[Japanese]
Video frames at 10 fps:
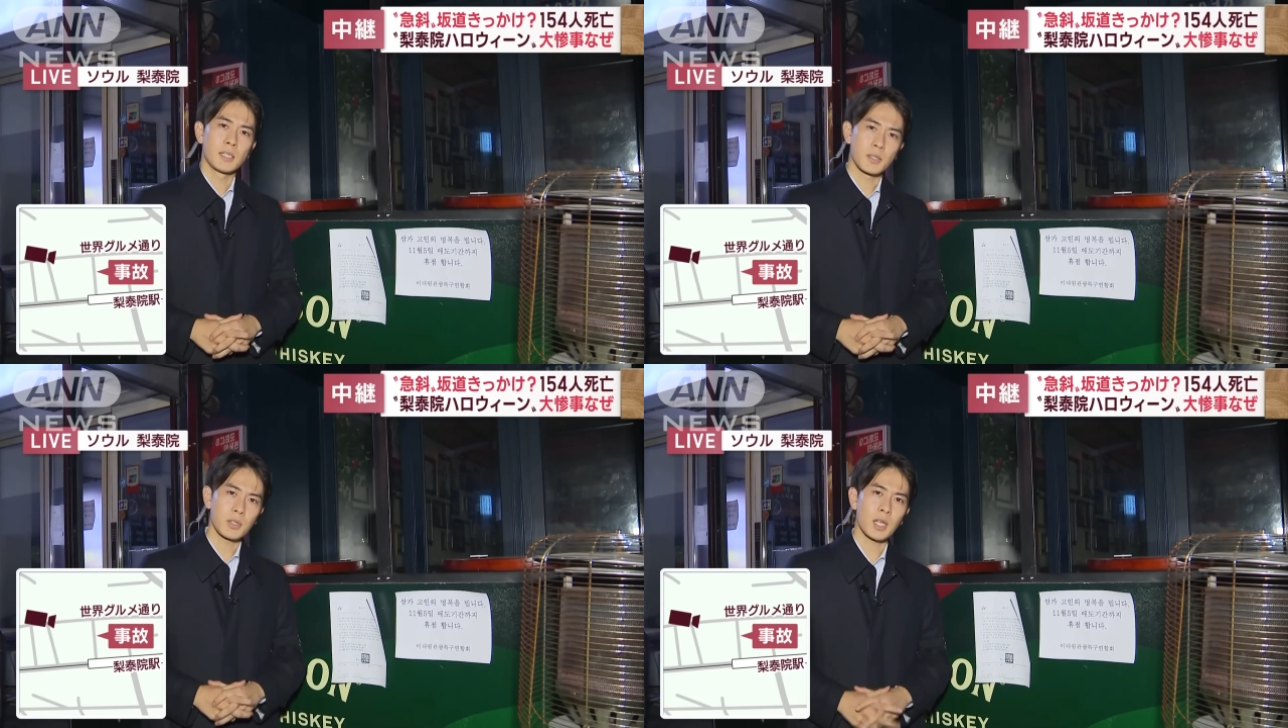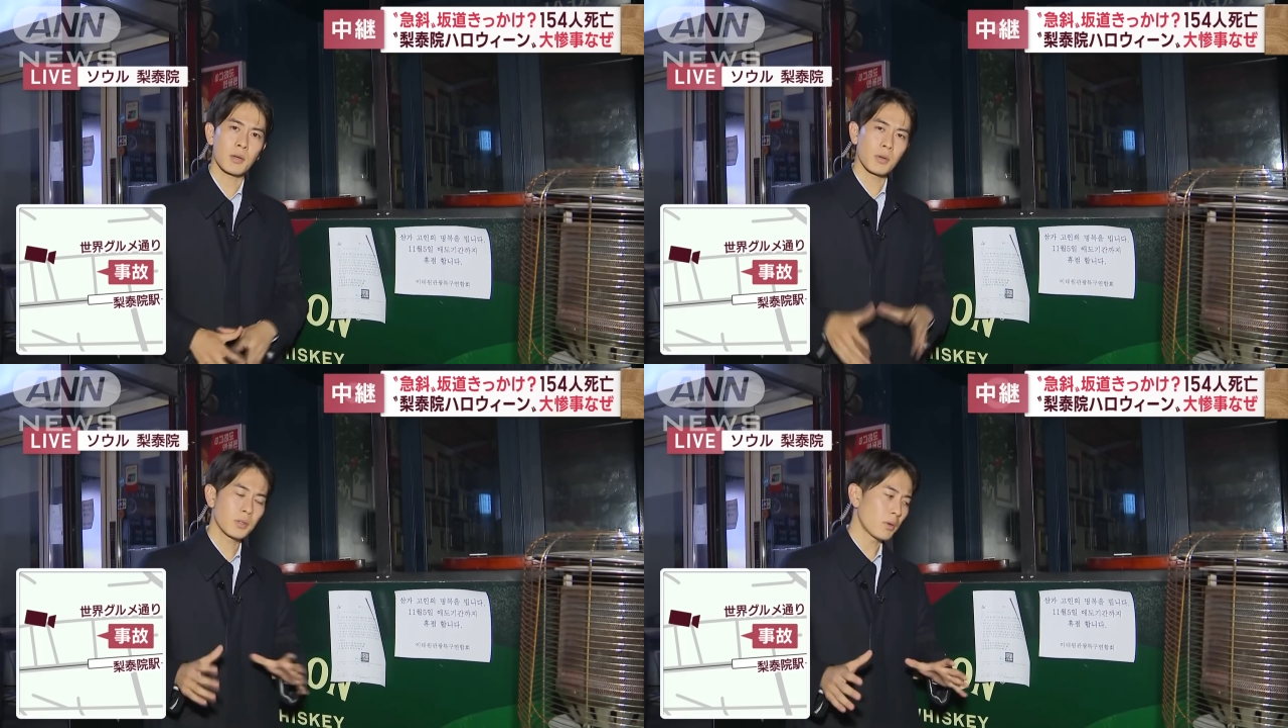そし
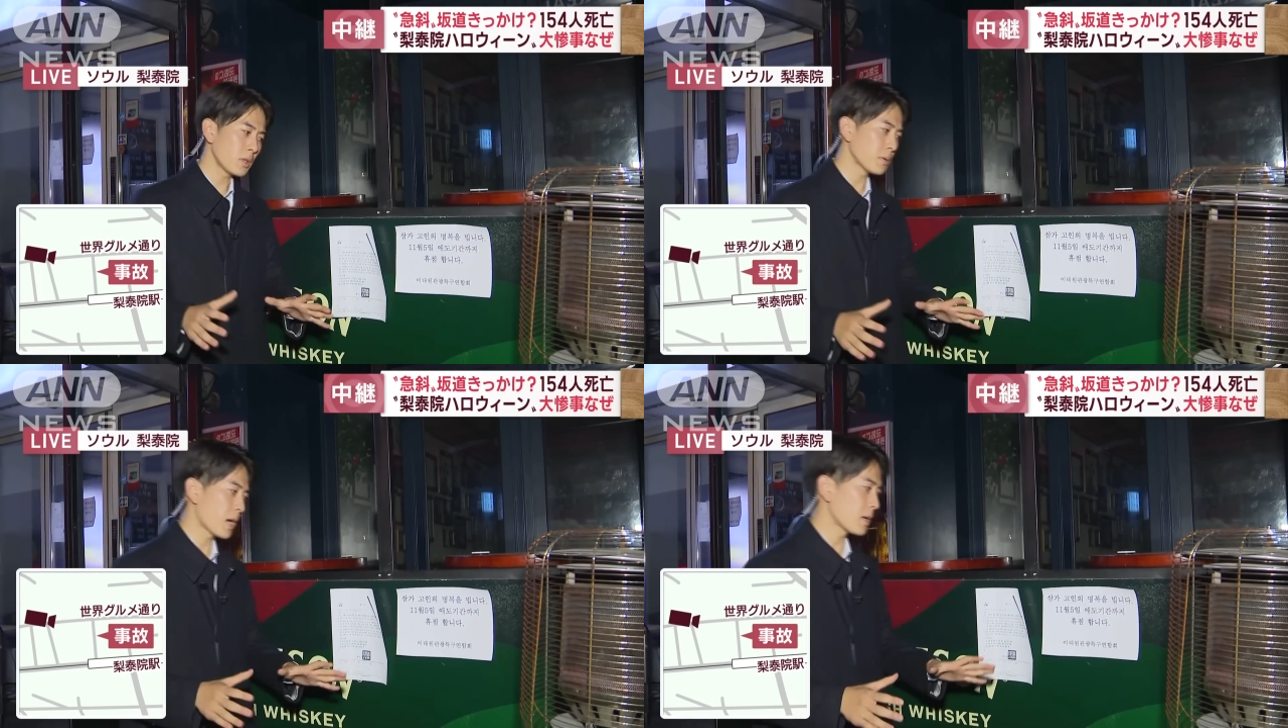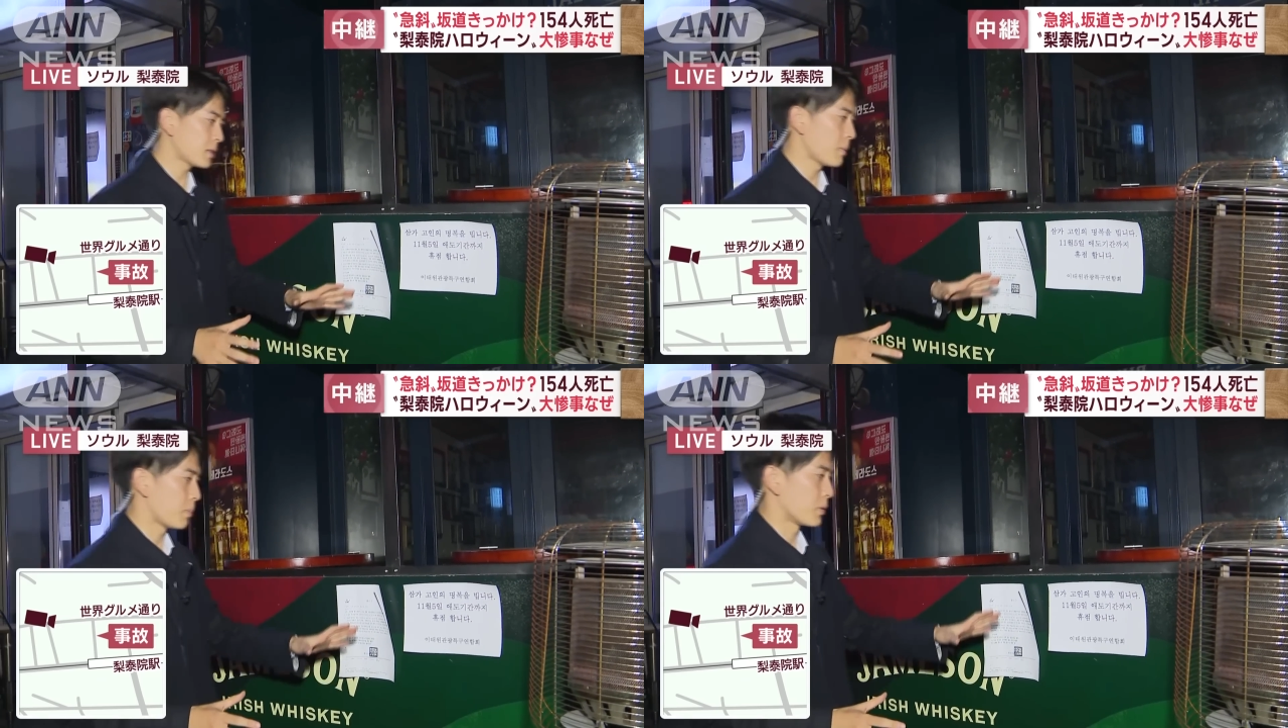てこの通りの
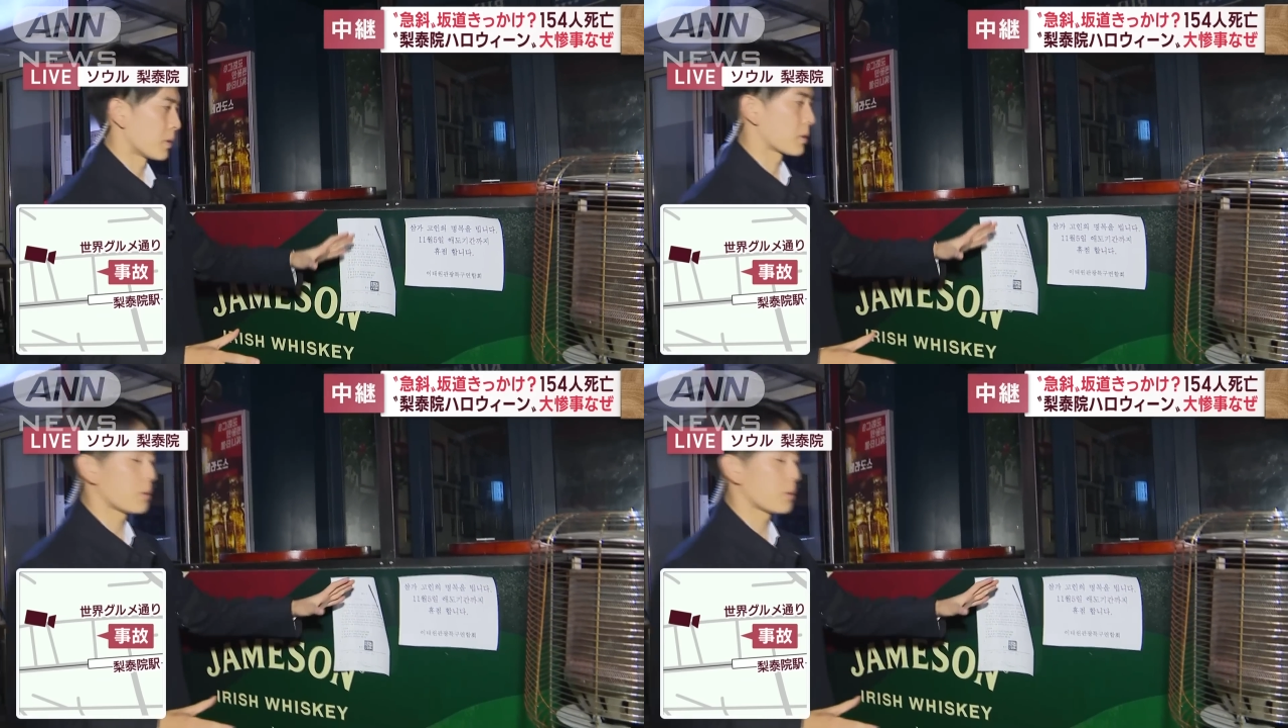各店舗には